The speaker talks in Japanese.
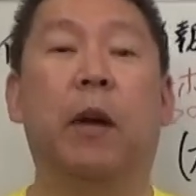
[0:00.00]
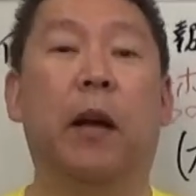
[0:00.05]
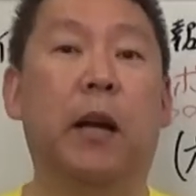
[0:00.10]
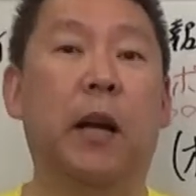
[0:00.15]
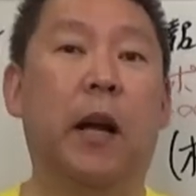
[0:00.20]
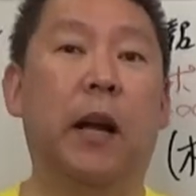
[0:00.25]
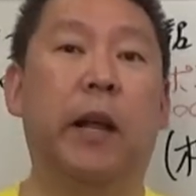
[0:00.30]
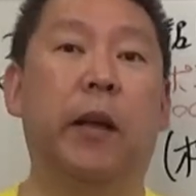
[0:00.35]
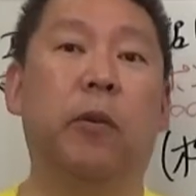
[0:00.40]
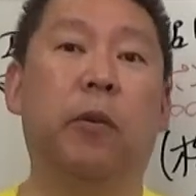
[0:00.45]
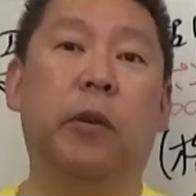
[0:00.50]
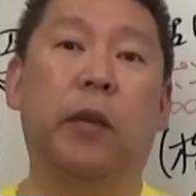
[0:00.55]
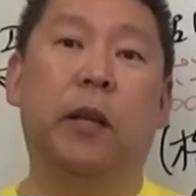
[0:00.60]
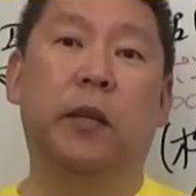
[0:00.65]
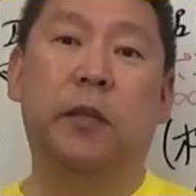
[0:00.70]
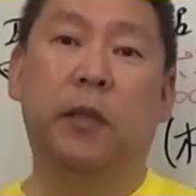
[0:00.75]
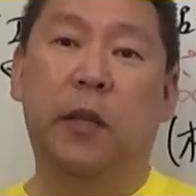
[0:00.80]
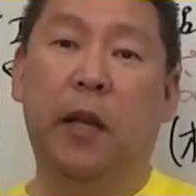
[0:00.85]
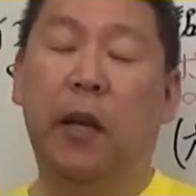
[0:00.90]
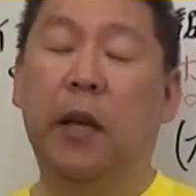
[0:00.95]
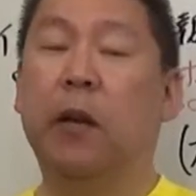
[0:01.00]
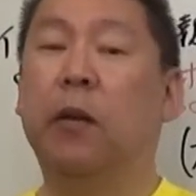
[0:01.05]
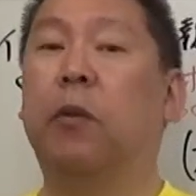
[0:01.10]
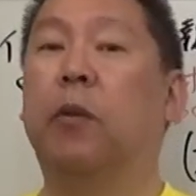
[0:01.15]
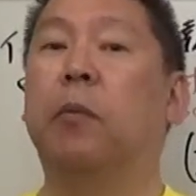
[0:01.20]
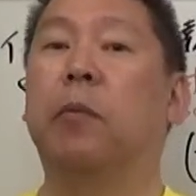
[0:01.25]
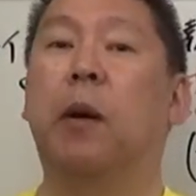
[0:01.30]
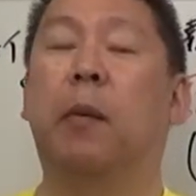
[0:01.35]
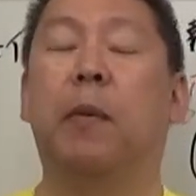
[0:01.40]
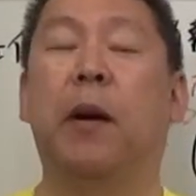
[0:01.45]
彼をですね、こ
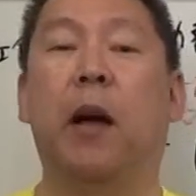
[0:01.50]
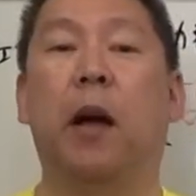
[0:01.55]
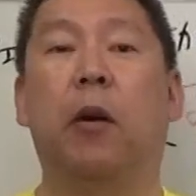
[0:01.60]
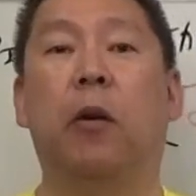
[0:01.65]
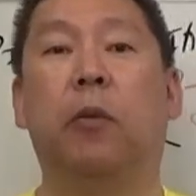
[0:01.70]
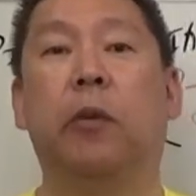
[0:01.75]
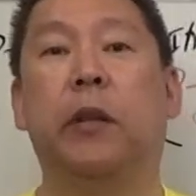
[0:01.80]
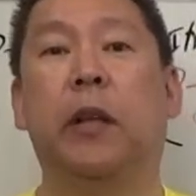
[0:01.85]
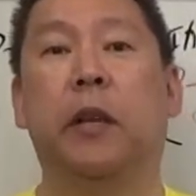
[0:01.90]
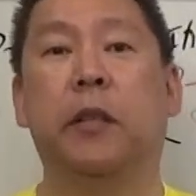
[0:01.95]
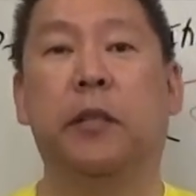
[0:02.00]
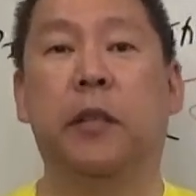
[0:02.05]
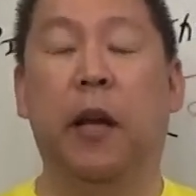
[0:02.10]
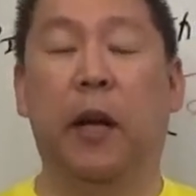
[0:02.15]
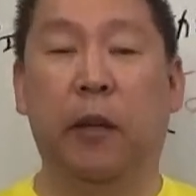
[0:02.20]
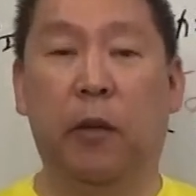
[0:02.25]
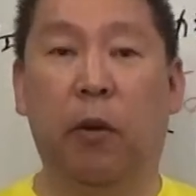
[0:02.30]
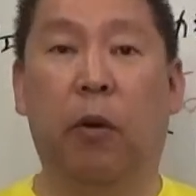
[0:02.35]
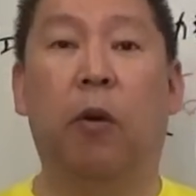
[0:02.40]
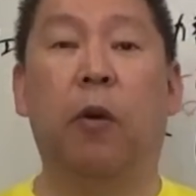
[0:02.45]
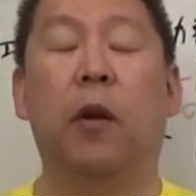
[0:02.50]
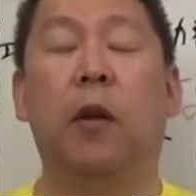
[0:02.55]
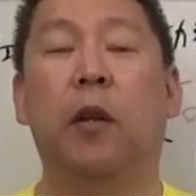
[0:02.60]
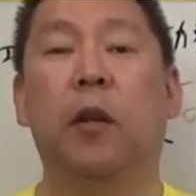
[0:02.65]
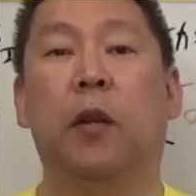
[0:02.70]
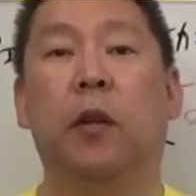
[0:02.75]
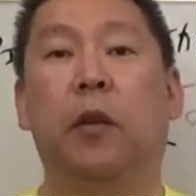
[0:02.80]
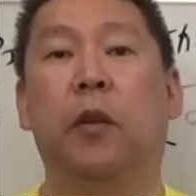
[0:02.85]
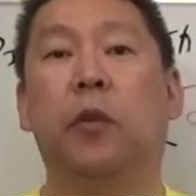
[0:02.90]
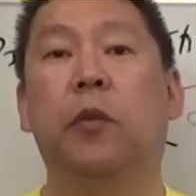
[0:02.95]
のまま追い出したいと
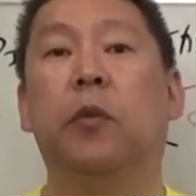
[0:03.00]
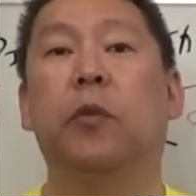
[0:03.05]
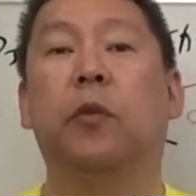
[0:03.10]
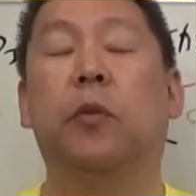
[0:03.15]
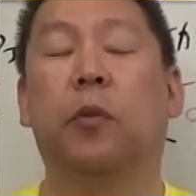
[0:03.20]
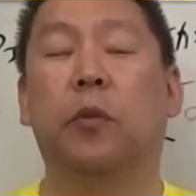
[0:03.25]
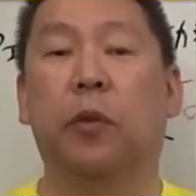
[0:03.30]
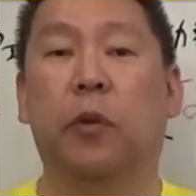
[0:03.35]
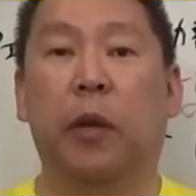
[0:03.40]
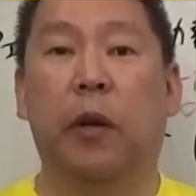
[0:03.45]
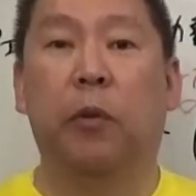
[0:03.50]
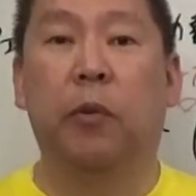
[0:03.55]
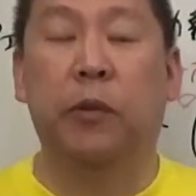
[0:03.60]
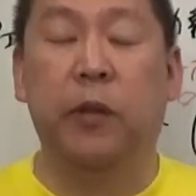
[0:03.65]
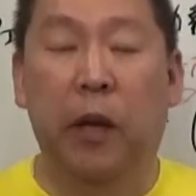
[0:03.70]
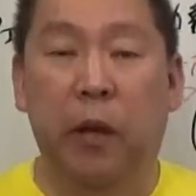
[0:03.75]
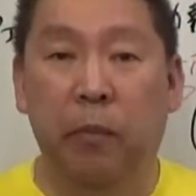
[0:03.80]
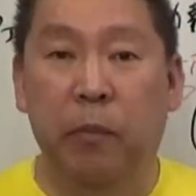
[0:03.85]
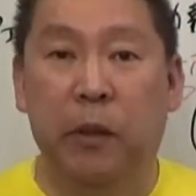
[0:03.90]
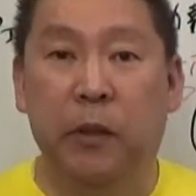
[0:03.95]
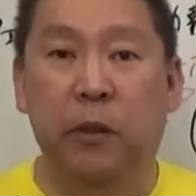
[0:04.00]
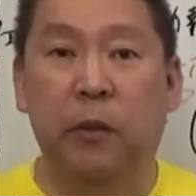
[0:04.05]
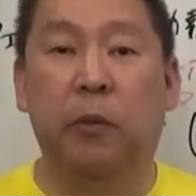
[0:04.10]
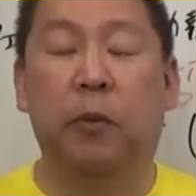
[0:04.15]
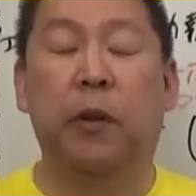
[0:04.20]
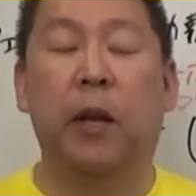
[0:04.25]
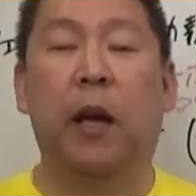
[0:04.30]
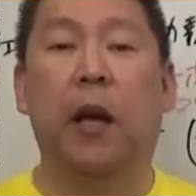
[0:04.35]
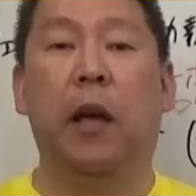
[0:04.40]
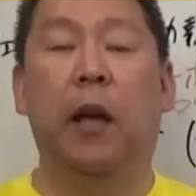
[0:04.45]
いうことでございます
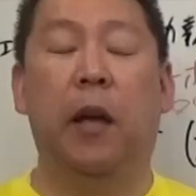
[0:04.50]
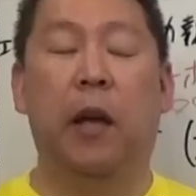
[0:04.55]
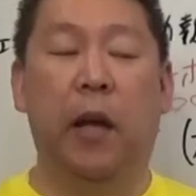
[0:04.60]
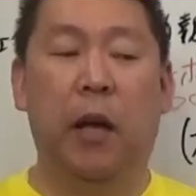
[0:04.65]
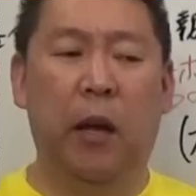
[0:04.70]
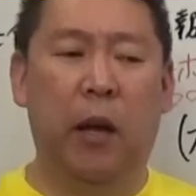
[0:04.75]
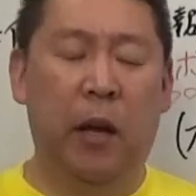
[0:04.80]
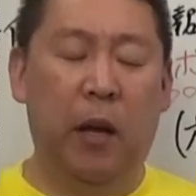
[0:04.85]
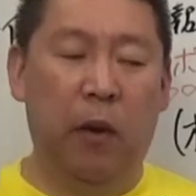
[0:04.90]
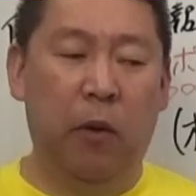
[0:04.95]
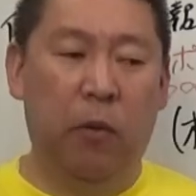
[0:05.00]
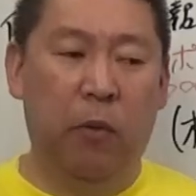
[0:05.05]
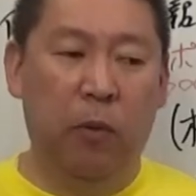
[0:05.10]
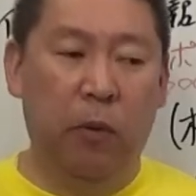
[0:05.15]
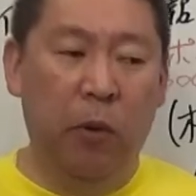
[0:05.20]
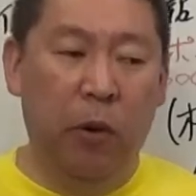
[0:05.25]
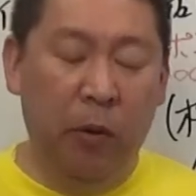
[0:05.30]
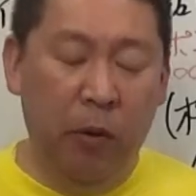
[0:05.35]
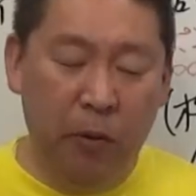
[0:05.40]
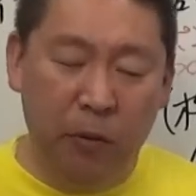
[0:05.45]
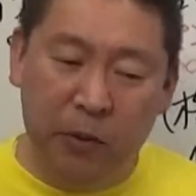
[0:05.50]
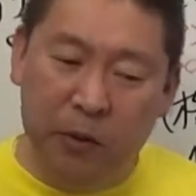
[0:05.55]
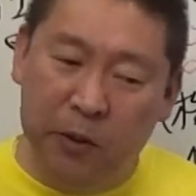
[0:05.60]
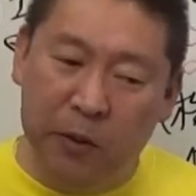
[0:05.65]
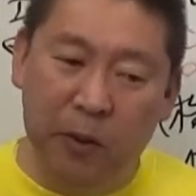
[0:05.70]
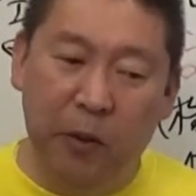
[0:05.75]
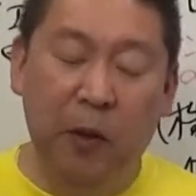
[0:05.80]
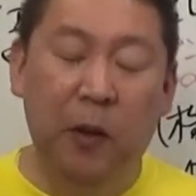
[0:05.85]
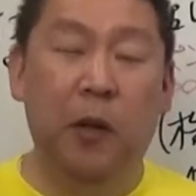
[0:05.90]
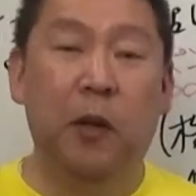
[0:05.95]
ので、大
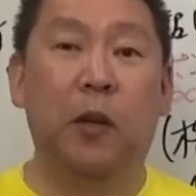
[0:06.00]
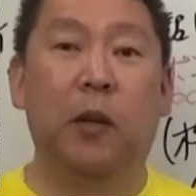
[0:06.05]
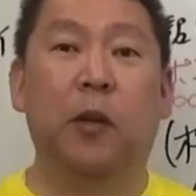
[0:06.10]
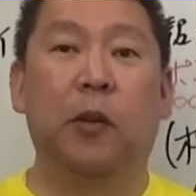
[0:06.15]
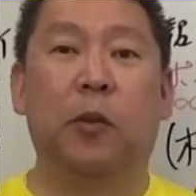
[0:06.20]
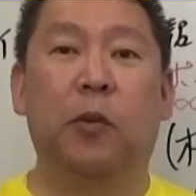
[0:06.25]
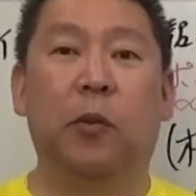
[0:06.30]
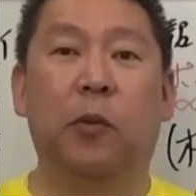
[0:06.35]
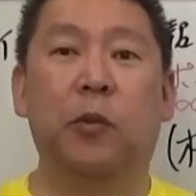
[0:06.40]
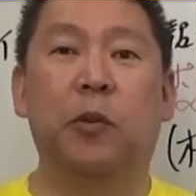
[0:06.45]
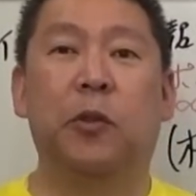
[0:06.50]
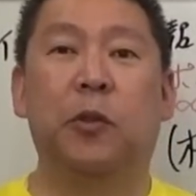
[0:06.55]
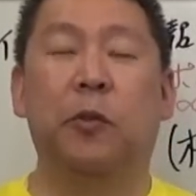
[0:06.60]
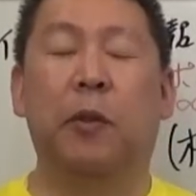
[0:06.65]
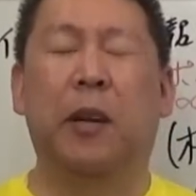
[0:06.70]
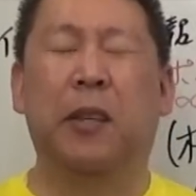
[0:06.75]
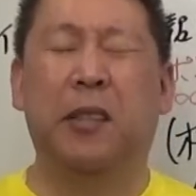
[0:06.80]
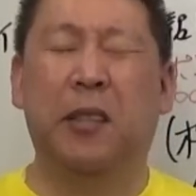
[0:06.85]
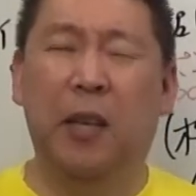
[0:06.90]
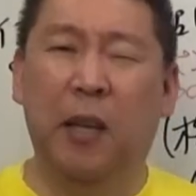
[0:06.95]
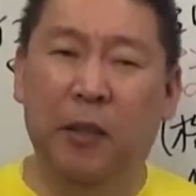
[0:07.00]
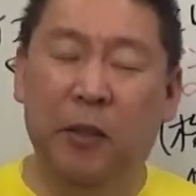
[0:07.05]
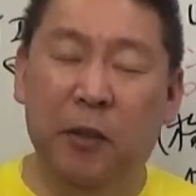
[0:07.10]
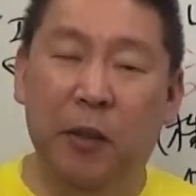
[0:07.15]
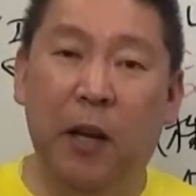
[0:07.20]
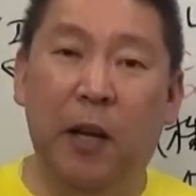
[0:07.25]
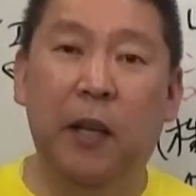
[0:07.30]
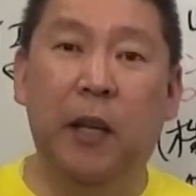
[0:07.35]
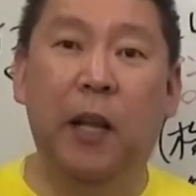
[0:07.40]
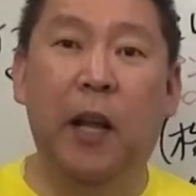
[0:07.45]
津党首はさ
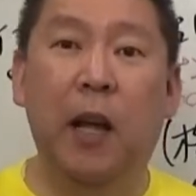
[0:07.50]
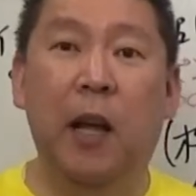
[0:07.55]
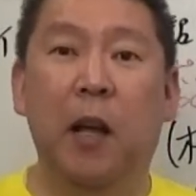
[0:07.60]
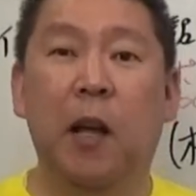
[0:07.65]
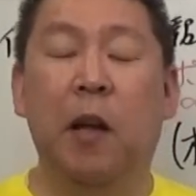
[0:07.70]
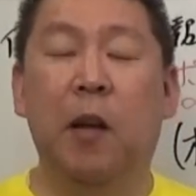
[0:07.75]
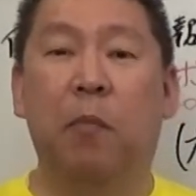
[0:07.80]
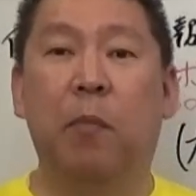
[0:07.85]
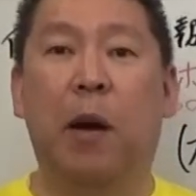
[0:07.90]
すがにね、